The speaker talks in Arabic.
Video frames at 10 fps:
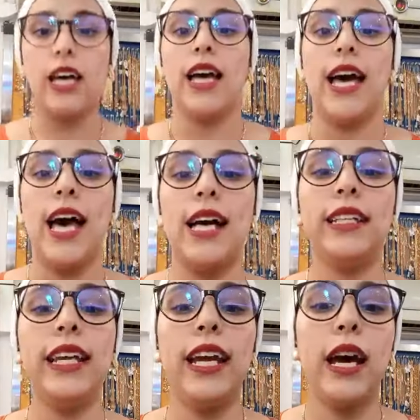
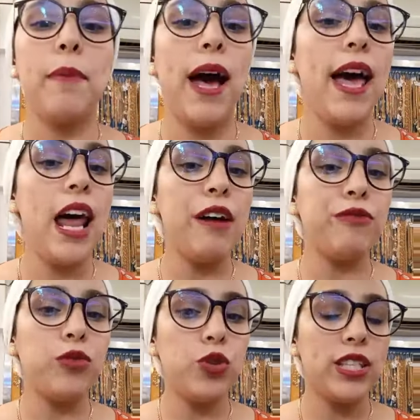هادي
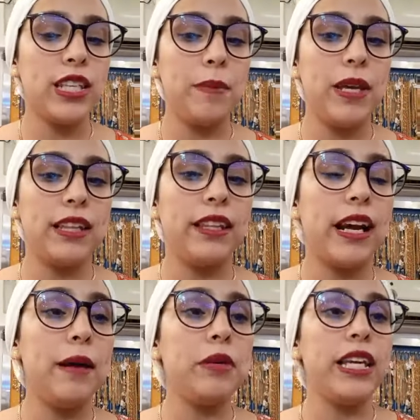4900
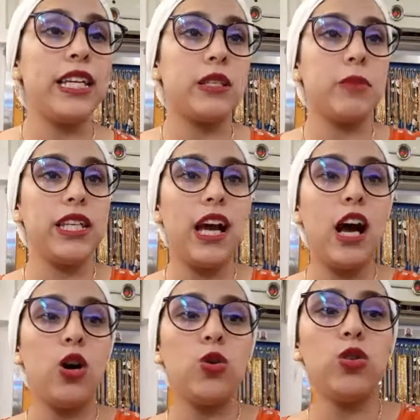درهم اللي هي
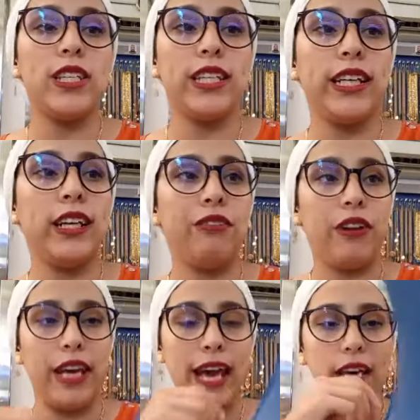98 الف
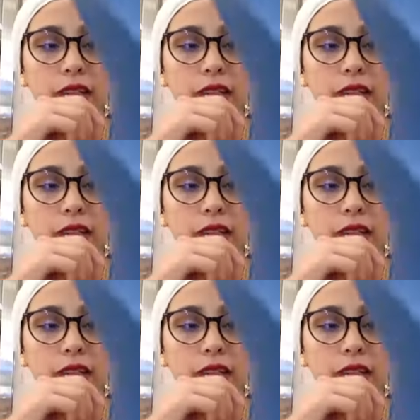ريال